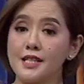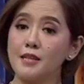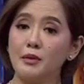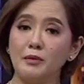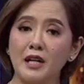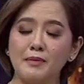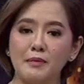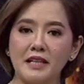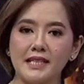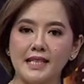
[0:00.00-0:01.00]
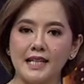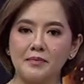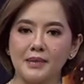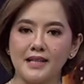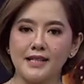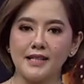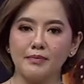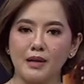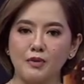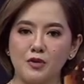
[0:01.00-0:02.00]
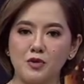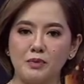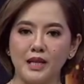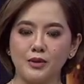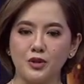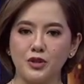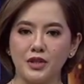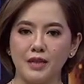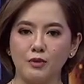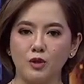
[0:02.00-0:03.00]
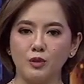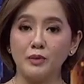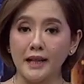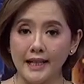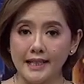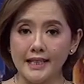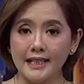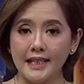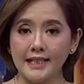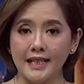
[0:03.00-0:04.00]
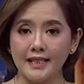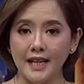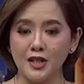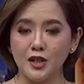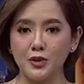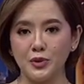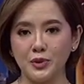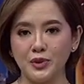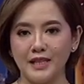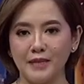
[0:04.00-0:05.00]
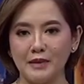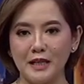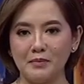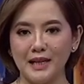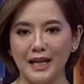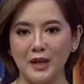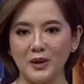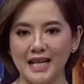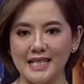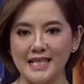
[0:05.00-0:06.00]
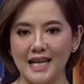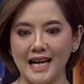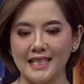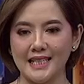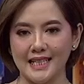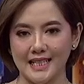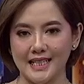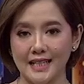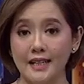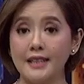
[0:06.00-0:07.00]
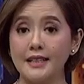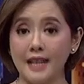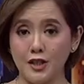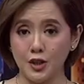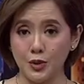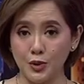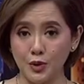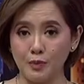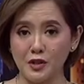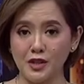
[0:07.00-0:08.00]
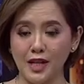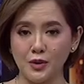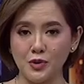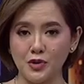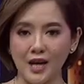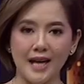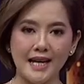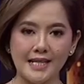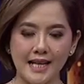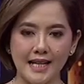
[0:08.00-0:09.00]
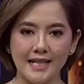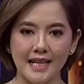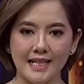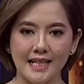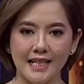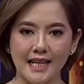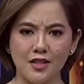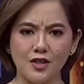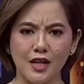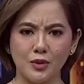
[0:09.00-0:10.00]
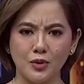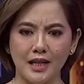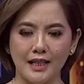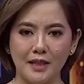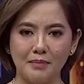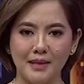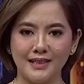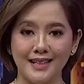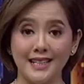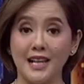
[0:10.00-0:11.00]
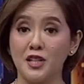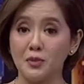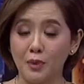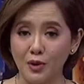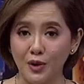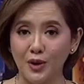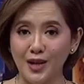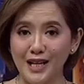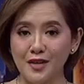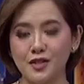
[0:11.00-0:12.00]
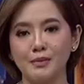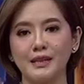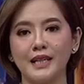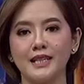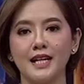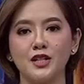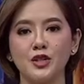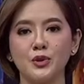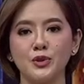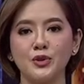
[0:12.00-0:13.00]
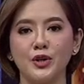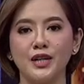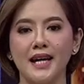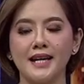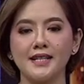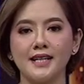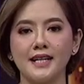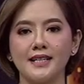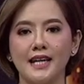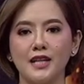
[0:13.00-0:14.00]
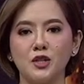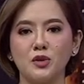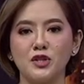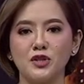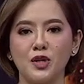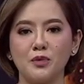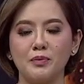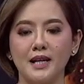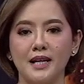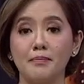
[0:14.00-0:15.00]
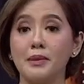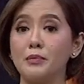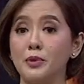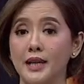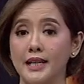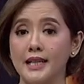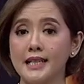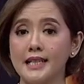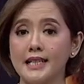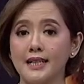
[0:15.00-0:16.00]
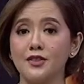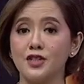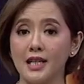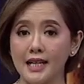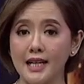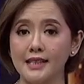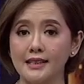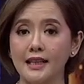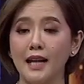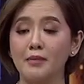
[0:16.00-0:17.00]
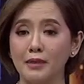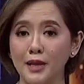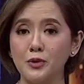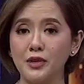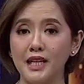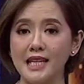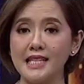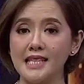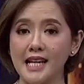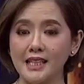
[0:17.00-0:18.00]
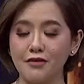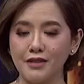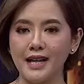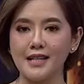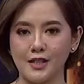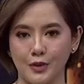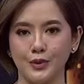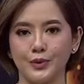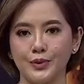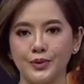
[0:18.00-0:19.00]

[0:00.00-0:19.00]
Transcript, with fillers: Sebelumnya pemirsa, Presiden Prabowo Subianto juga mengumumkan kenaikan gaji guru dengan menambah alokasi anggaran. Gaji guru berstatus ASN akan naik satu kali lipat dari gaji pokok, sementara gaji guru non-ASN naik 2 juta rupiah per bulan dengan syarat telah mengikuti sertifikasi guru.